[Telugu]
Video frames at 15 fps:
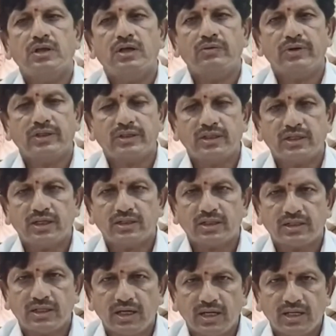నా వ్యక్తిగత
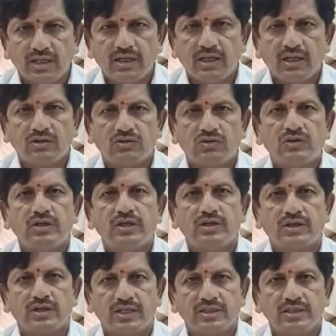కారణాలతో
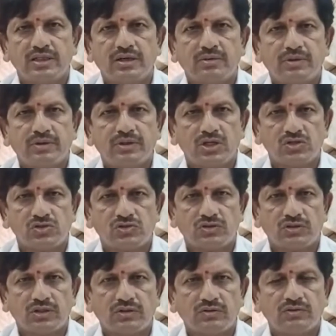నేను రాజీనామా
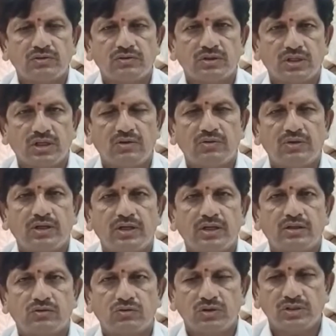చేస్తున్నాను కావున
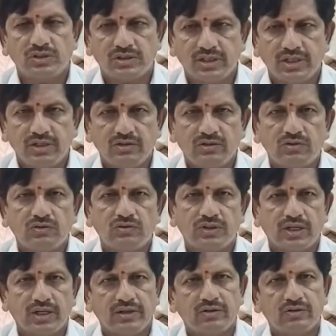నాతోటి స్నేహితులు
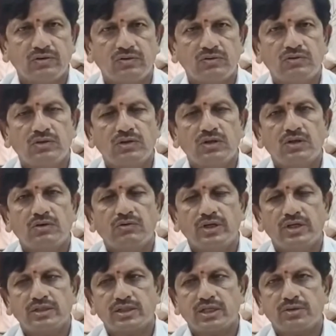నాయకులు
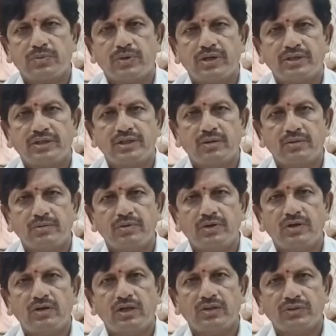వైఎస్ఆర్ పార్టీ
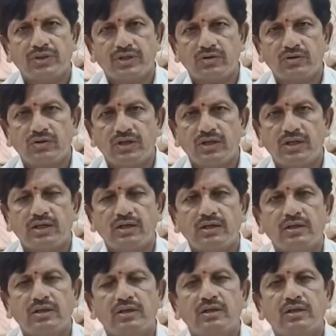అభిమానులు అందరూ కూడా
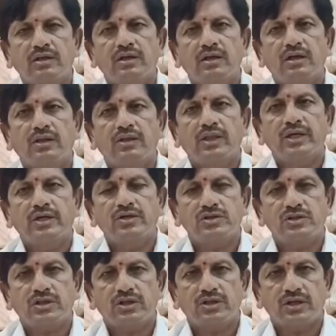
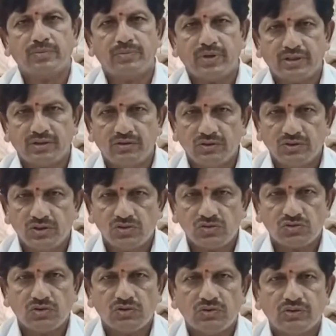దయించి నన్ను అపార్థం
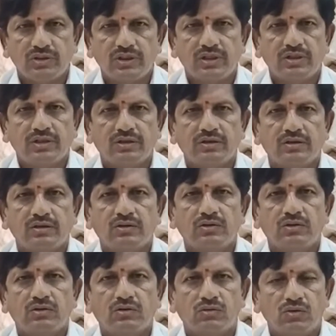చేసుకోవద్దని
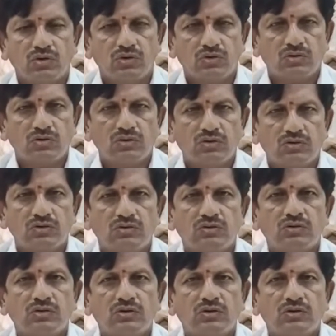కోరుకుంటూ